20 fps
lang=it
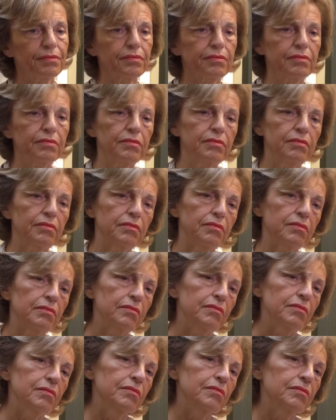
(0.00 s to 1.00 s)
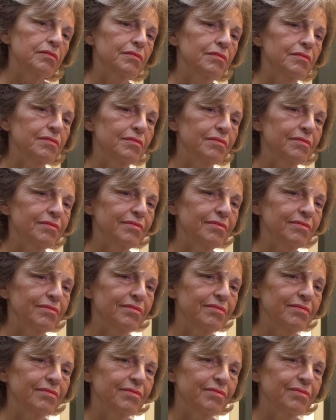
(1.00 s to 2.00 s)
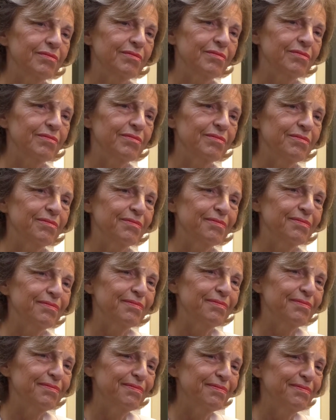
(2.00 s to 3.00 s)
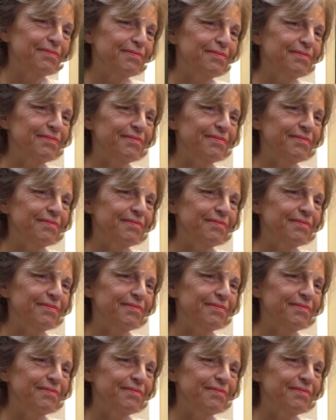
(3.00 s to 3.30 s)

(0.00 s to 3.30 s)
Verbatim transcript: Come è cambiato il ruolo del farmacista negli anni e come è cambiato?